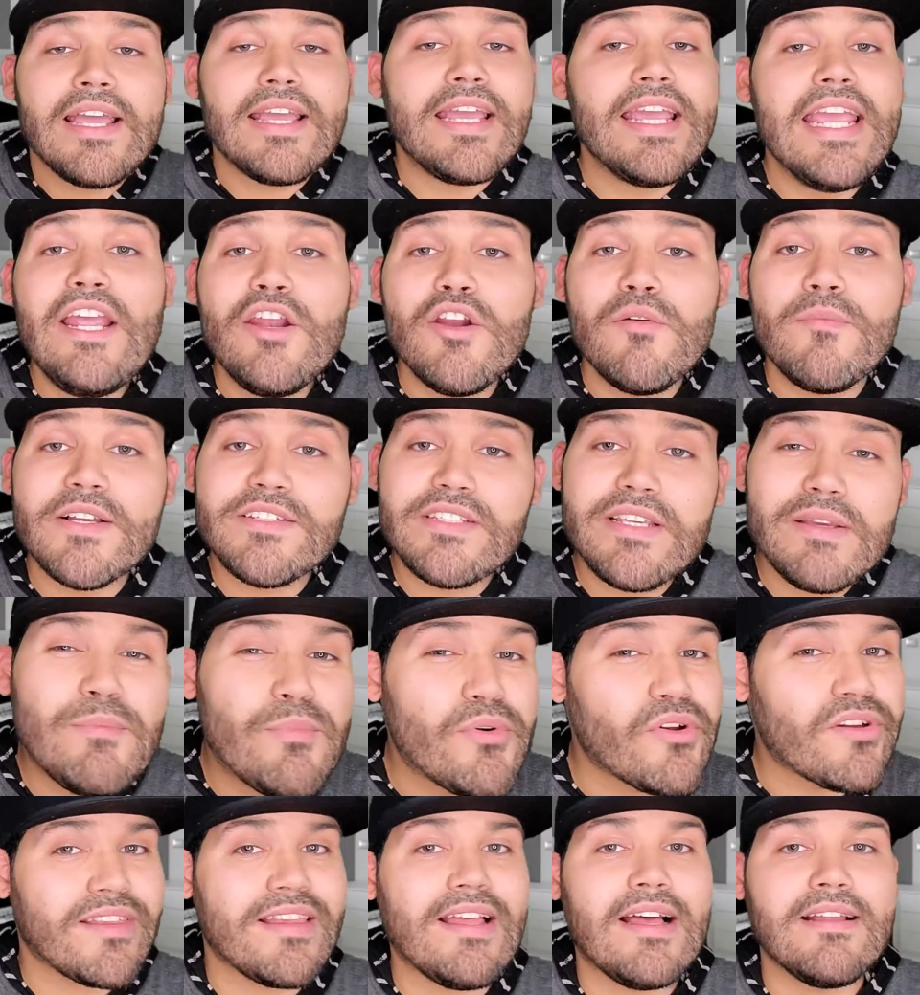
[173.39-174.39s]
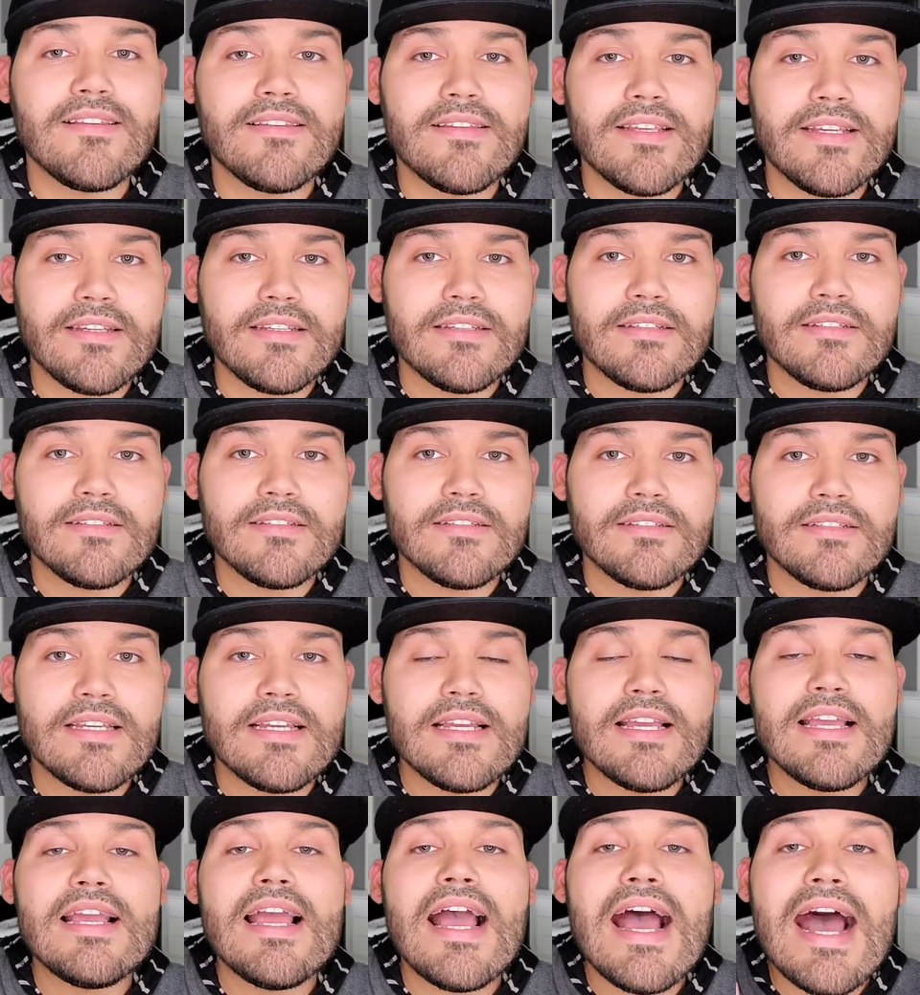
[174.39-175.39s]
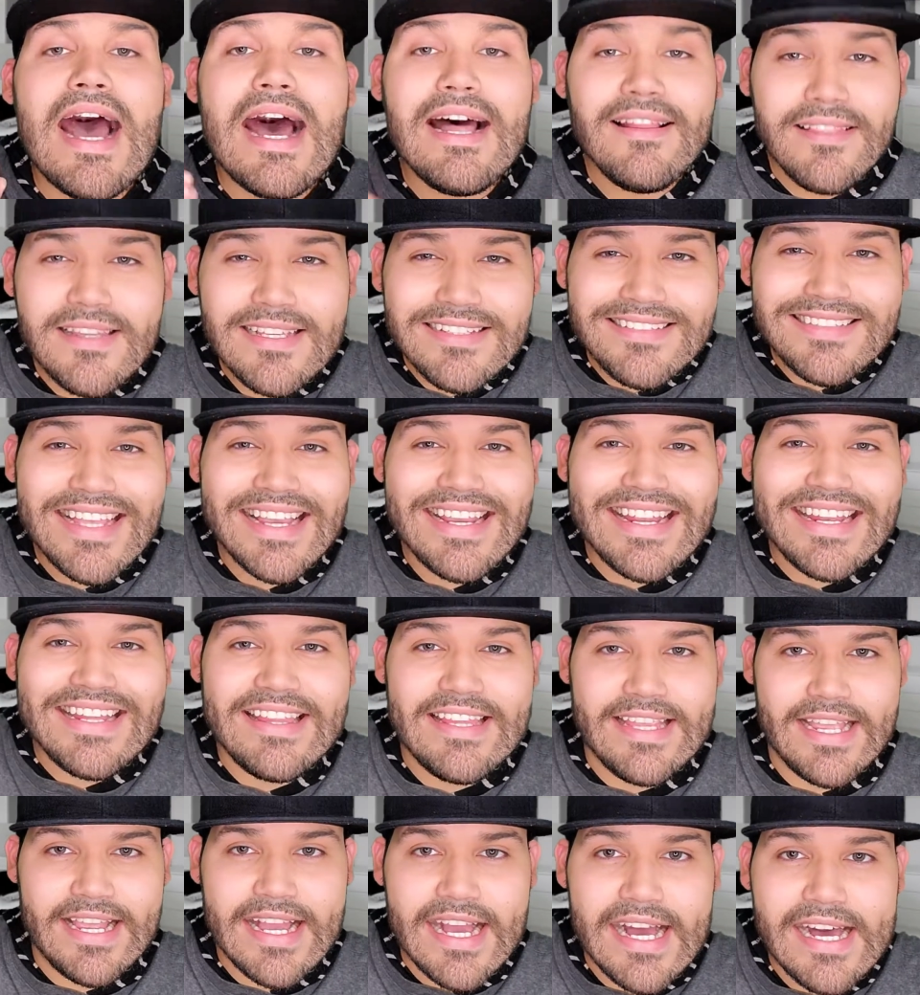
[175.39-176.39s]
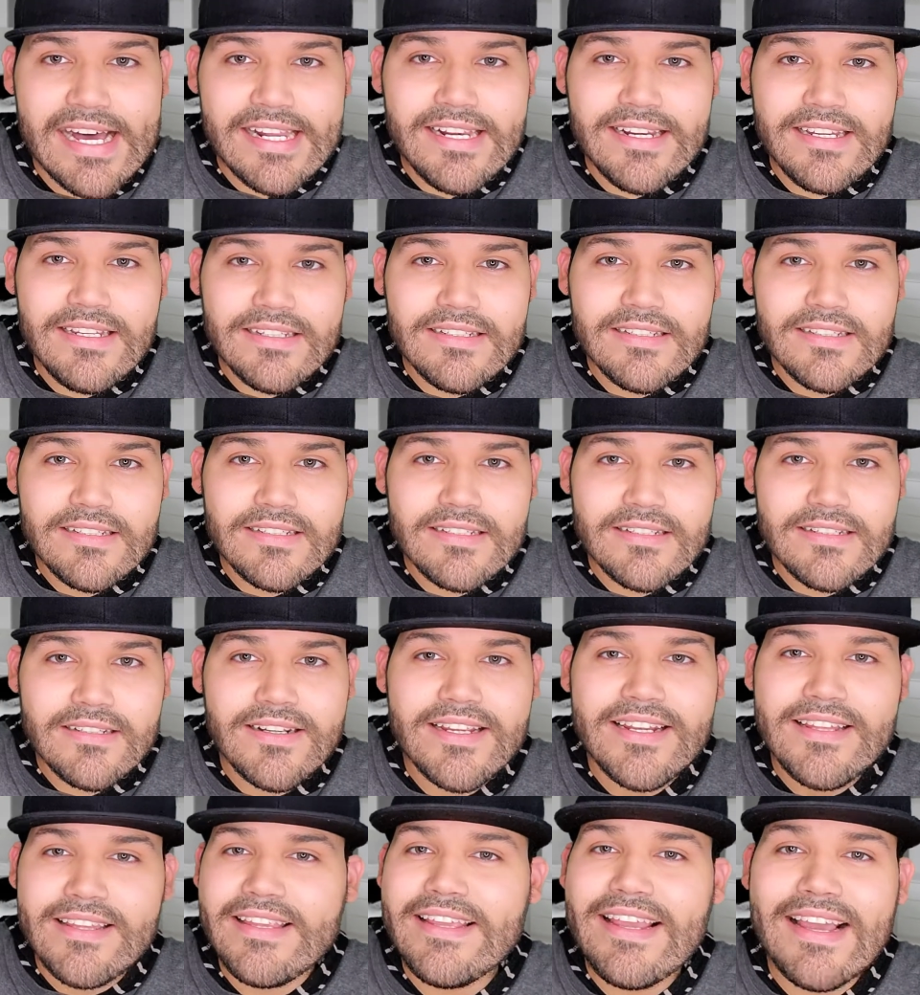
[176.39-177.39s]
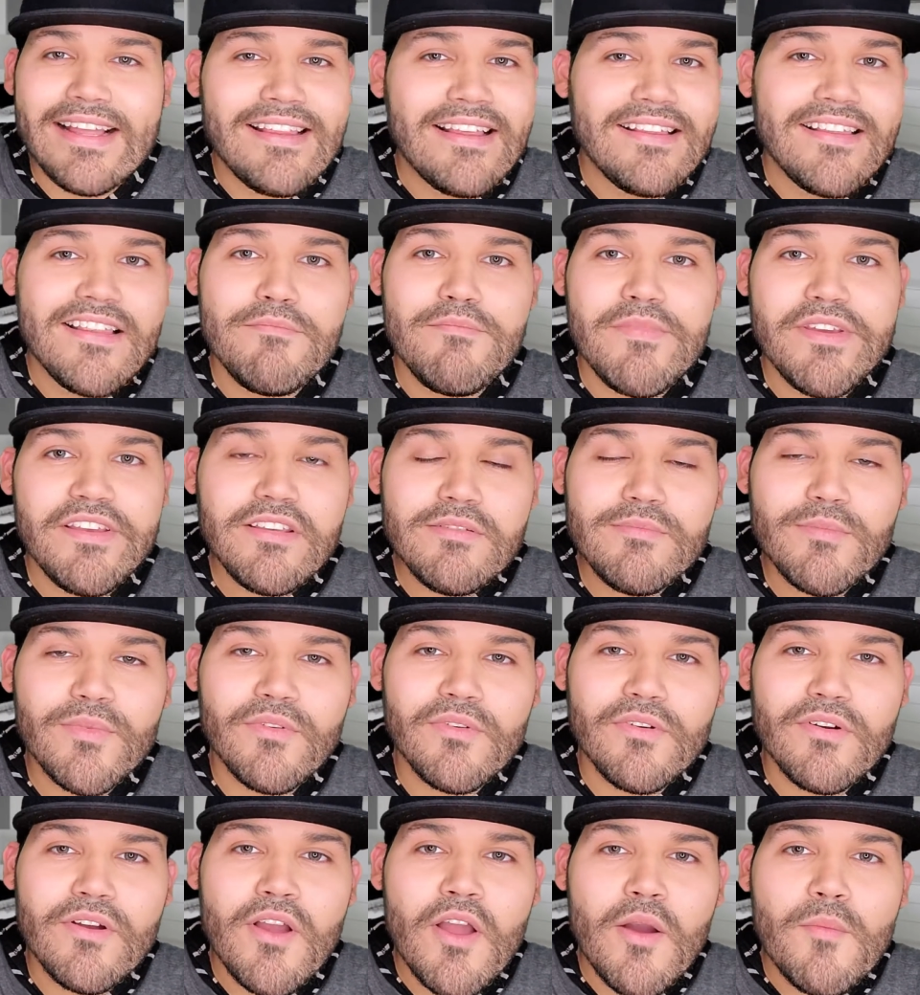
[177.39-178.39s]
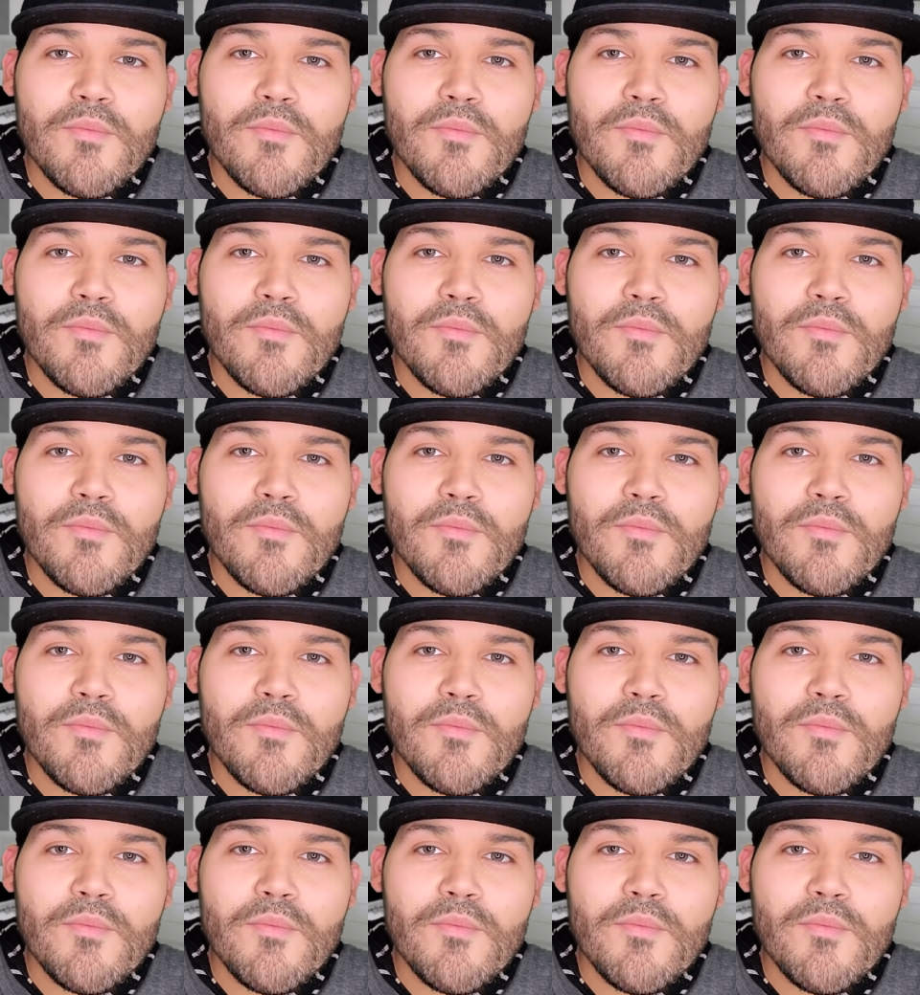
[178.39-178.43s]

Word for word: Y lo más importante, antes de criticar Critícate a ti mismo,